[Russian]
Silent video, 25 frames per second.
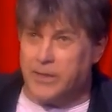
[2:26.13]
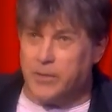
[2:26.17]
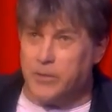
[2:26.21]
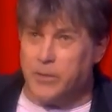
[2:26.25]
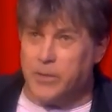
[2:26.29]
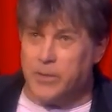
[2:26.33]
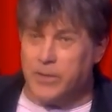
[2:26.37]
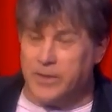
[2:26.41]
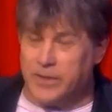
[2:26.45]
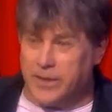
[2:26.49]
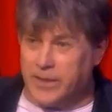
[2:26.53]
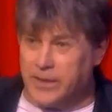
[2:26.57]
Это
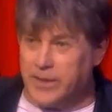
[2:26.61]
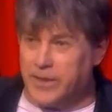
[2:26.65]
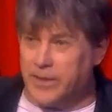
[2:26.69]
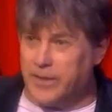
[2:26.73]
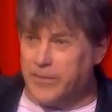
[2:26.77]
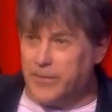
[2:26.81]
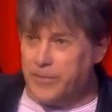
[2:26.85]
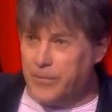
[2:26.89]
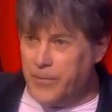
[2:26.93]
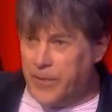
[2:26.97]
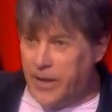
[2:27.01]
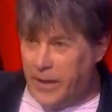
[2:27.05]
был
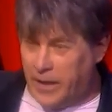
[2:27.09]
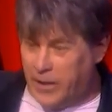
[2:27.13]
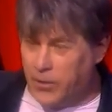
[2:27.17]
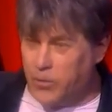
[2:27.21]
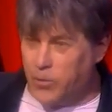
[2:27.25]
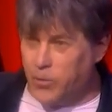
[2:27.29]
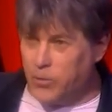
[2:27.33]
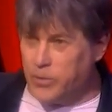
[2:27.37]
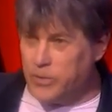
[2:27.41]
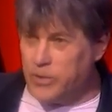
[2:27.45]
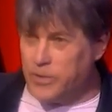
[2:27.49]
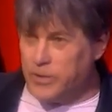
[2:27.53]
тогда
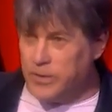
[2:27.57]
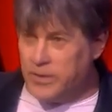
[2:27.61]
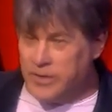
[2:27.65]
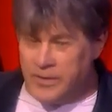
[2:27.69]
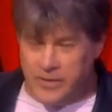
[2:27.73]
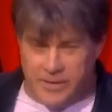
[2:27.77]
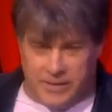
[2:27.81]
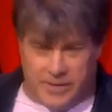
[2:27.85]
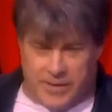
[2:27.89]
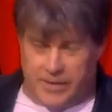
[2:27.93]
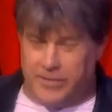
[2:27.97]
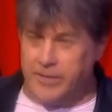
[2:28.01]
огромный
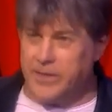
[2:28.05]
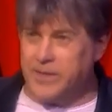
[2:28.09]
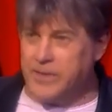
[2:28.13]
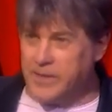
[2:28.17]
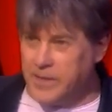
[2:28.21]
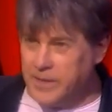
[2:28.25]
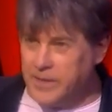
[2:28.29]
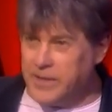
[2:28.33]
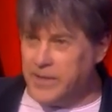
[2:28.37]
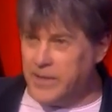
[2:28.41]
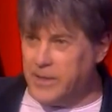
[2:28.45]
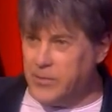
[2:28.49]

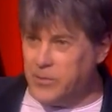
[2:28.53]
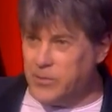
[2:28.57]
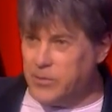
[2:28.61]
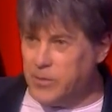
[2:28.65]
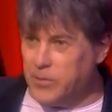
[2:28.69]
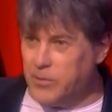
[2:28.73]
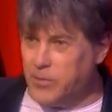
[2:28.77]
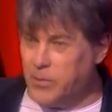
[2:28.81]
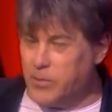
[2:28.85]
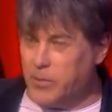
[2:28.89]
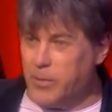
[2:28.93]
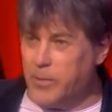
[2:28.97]
Советский Союз.
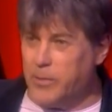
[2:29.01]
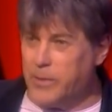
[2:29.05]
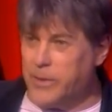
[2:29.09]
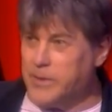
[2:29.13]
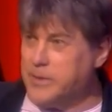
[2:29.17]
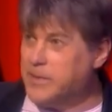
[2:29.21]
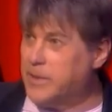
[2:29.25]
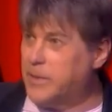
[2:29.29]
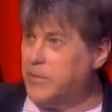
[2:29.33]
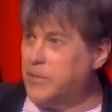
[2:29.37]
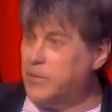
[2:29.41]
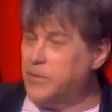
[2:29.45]
Ты мог
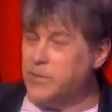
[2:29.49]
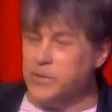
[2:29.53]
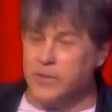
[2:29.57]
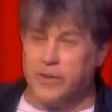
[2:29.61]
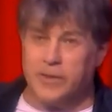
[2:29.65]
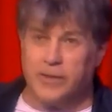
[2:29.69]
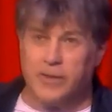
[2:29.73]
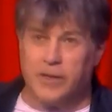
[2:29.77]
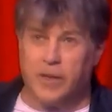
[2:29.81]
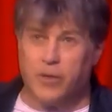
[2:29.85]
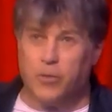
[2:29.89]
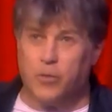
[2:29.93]
попасть там, не
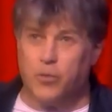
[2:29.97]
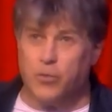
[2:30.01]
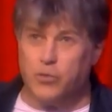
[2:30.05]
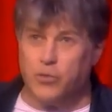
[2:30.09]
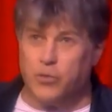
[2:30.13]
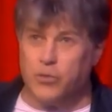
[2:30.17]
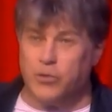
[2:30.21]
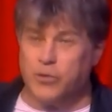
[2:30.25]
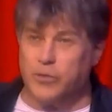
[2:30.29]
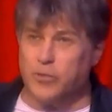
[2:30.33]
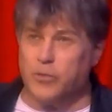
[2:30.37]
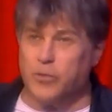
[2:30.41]
знаю, на
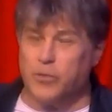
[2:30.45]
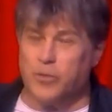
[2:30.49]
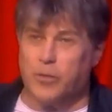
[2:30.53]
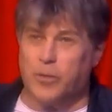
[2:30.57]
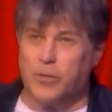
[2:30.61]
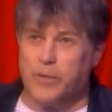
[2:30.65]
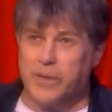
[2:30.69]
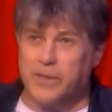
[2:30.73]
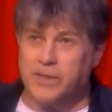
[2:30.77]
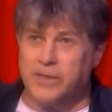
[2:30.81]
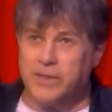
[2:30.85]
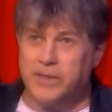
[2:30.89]
Кушку, ты мог
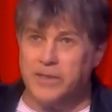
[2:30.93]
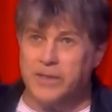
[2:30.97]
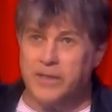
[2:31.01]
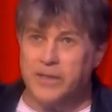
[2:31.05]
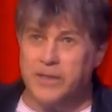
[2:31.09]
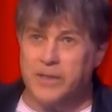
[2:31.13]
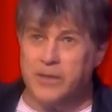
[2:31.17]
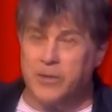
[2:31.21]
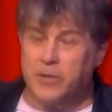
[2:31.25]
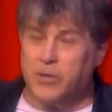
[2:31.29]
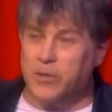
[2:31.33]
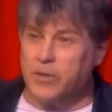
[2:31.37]
попасть
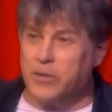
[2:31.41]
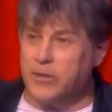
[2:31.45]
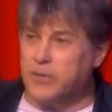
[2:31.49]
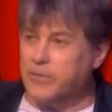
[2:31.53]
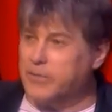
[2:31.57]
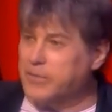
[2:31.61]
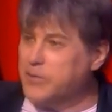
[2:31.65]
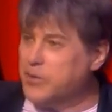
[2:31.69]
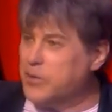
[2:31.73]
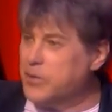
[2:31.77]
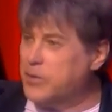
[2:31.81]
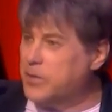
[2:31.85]

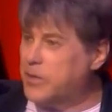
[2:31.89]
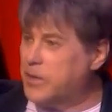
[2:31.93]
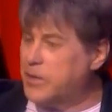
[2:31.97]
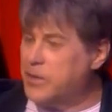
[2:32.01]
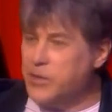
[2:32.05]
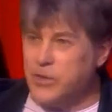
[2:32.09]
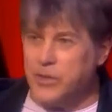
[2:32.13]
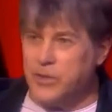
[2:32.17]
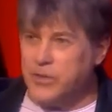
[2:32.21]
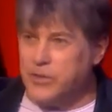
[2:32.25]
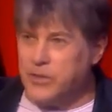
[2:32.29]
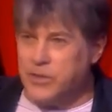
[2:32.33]
куда-то в
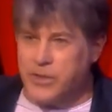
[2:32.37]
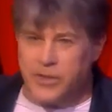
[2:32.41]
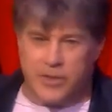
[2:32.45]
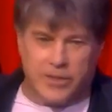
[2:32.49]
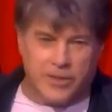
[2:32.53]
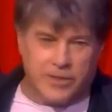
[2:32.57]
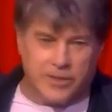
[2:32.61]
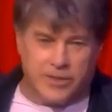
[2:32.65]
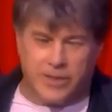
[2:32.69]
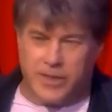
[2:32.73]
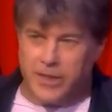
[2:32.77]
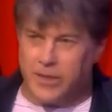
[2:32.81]

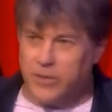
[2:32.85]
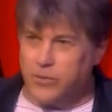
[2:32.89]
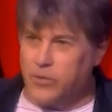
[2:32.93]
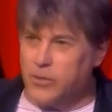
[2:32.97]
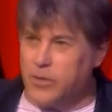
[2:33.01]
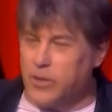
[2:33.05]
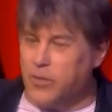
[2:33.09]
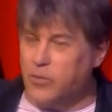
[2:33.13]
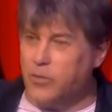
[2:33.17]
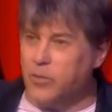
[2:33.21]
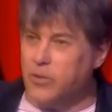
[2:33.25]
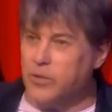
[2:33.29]
Таджикистан,
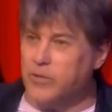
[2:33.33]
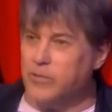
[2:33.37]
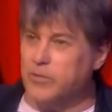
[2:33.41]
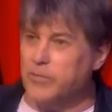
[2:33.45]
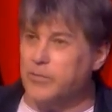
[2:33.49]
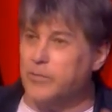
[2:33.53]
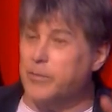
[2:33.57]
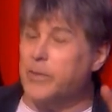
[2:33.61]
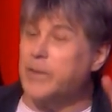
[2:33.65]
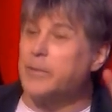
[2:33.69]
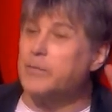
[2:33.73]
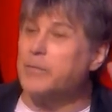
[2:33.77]
куда угодно,
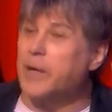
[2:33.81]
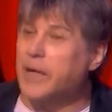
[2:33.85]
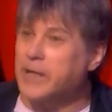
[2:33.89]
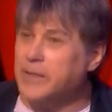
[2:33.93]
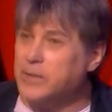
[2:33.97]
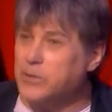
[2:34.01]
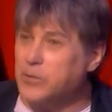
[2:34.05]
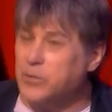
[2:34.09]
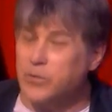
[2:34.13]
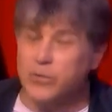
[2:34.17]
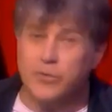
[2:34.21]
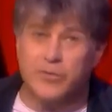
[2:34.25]
в
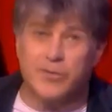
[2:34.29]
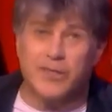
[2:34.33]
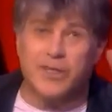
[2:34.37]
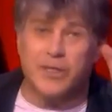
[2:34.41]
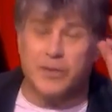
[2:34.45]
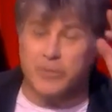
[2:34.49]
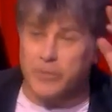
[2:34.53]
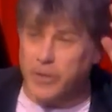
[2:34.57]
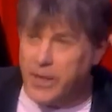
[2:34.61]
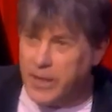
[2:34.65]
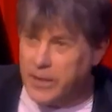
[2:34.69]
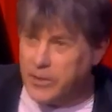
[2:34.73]
Прибалтику, в
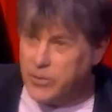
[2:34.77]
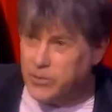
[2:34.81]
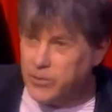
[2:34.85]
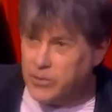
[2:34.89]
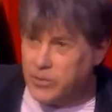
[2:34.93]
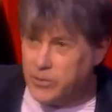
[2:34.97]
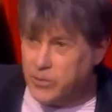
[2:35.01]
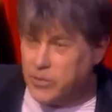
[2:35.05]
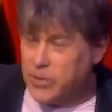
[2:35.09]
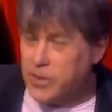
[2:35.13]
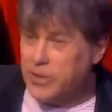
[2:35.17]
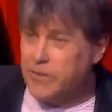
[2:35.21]

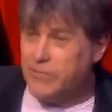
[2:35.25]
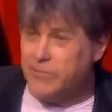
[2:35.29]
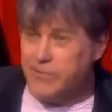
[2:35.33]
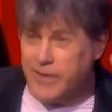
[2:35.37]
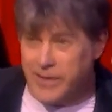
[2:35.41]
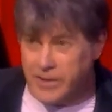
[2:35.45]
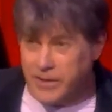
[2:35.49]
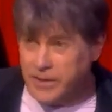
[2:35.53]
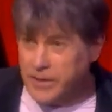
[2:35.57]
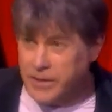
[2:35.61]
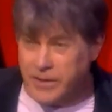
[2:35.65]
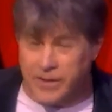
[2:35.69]
Германию служили, в
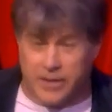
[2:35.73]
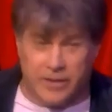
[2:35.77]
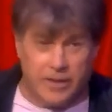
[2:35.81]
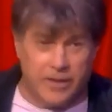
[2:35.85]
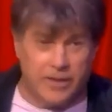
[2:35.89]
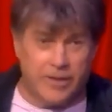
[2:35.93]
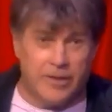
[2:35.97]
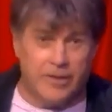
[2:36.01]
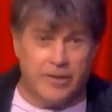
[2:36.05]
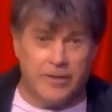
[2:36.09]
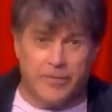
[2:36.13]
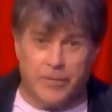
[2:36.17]
Венгрии,
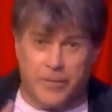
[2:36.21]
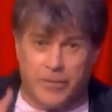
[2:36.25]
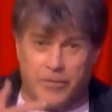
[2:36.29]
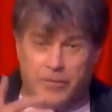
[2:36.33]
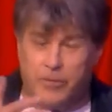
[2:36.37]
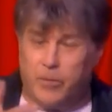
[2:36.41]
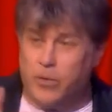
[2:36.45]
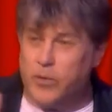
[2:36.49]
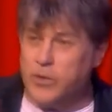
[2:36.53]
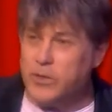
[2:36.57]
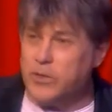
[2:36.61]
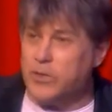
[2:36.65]

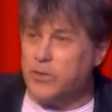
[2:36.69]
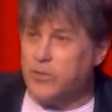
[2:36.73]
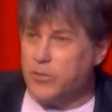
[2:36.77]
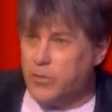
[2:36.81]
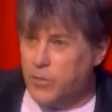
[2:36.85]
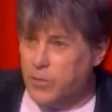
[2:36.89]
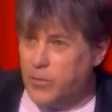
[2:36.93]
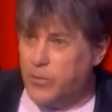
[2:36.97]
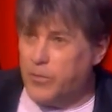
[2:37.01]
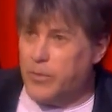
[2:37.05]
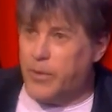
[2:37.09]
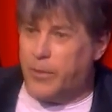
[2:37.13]
в Польше.
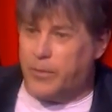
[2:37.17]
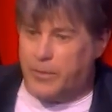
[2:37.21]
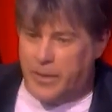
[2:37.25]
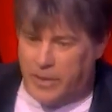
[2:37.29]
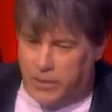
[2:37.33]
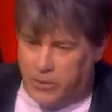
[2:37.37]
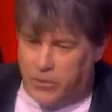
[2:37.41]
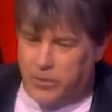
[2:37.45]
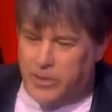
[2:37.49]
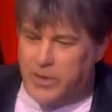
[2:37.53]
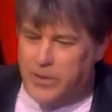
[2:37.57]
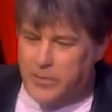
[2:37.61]
Но
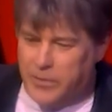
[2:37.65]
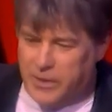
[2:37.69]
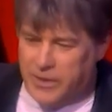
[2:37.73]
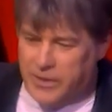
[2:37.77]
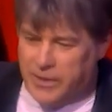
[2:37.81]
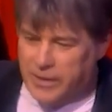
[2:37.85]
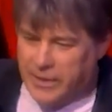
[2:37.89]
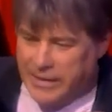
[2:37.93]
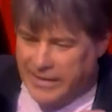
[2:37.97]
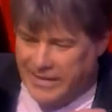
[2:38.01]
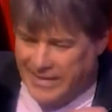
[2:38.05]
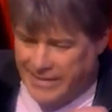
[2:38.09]
попал он
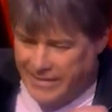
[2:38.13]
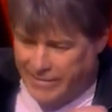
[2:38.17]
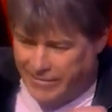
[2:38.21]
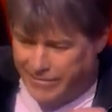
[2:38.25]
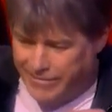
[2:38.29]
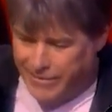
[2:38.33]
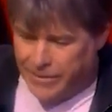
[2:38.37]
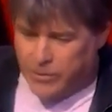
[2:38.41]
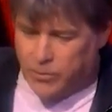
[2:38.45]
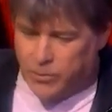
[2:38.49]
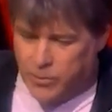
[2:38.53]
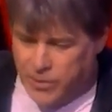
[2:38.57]
именно
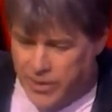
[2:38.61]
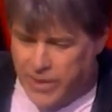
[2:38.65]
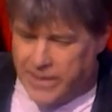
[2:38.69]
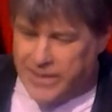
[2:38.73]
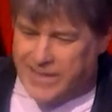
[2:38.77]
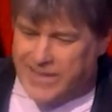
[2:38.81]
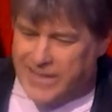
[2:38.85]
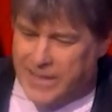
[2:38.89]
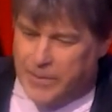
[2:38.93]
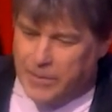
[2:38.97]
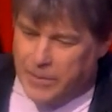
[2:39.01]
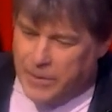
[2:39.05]
в эту
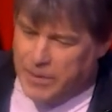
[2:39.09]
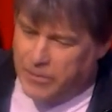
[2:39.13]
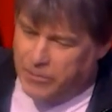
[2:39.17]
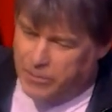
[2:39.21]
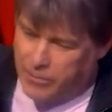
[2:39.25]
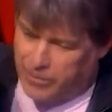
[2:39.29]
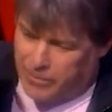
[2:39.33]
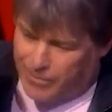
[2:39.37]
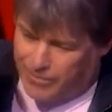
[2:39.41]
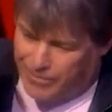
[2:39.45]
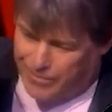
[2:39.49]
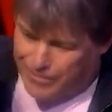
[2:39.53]
часть, именно
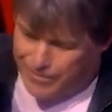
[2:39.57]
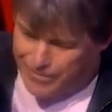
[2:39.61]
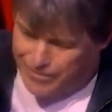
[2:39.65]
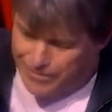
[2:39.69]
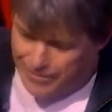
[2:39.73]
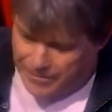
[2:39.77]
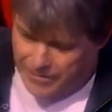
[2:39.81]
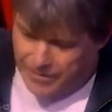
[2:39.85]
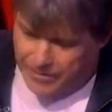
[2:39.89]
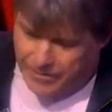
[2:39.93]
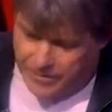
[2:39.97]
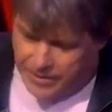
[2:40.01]
вот
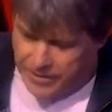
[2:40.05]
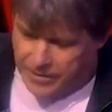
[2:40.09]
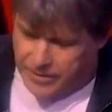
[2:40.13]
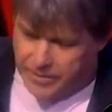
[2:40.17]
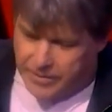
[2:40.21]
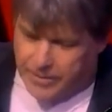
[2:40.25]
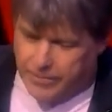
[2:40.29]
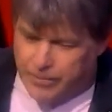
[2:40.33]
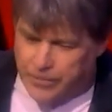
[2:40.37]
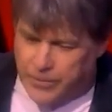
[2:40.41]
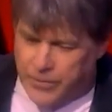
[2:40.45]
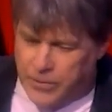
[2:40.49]
в
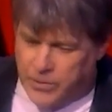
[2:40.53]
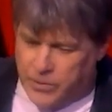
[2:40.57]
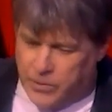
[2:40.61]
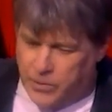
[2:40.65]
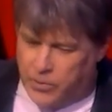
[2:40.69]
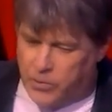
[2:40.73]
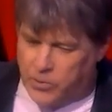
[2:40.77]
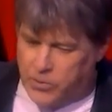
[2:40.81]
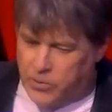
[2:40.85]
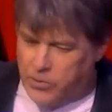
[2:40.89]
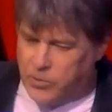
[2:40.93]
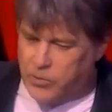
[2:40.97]
этот
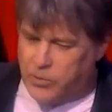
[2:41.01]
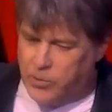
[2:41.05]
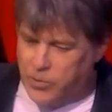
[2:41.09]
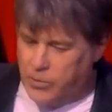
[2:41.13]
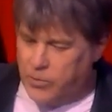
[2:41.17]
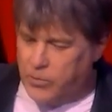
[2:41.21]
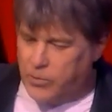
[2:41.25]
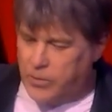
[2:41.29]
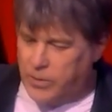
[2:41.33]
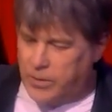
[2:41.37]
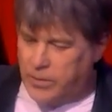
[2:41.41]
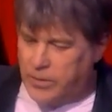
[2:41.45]

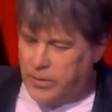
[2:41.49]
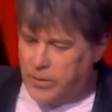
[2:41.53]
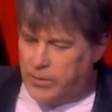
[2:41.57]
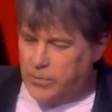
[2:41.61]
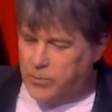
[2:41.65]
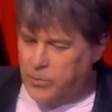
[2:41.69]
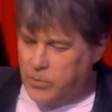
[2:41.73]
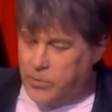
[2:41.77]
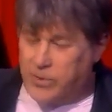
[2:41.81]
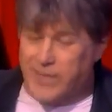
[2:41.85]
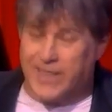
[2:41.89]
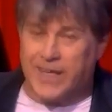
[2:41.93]
46-й
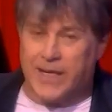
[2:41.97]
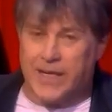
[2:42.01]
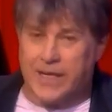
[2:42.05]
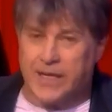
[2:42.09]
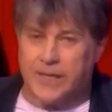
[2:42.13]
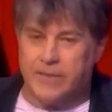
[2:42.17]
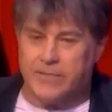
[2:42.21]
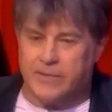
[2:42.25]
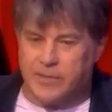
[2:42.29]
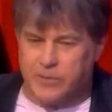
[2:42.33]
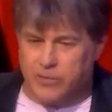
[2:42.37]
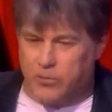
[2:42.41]
э,
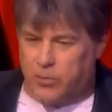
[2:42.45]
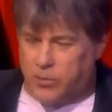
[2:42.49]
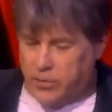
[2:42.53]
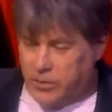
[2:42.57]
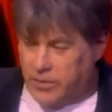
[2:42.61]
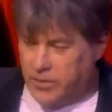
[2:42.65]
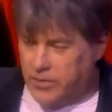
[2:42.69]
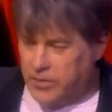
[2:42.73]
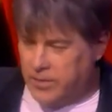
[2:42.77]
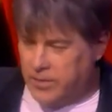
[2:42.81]
музыкальный взвод.